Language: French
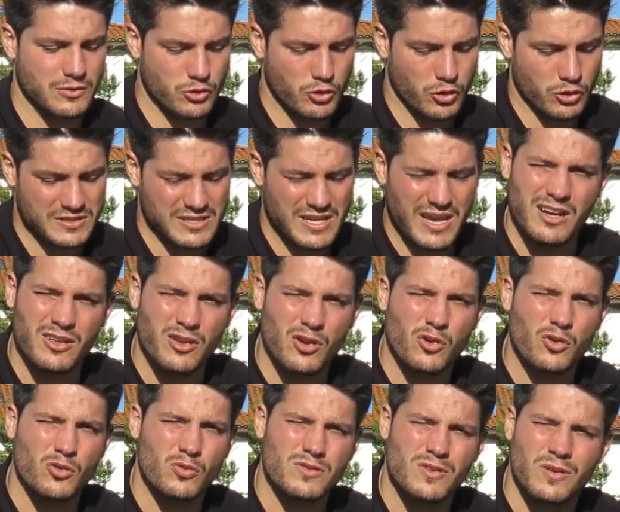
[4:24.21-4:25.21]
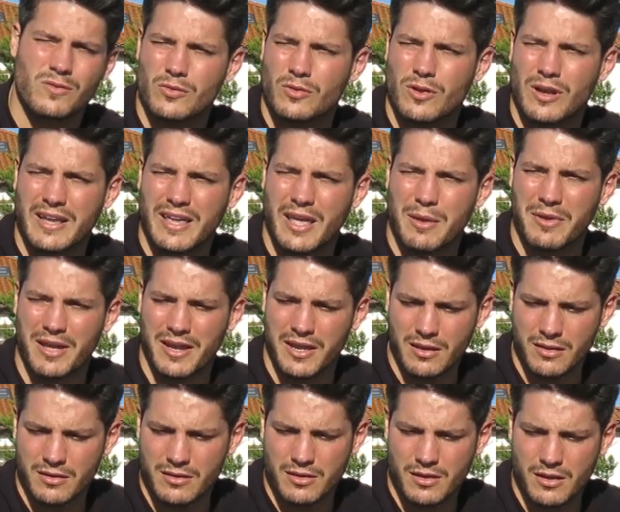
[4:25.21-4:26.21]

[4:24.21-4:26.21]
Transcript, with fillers: de l'anti-algue que nous en vendons dans la gamme Grey,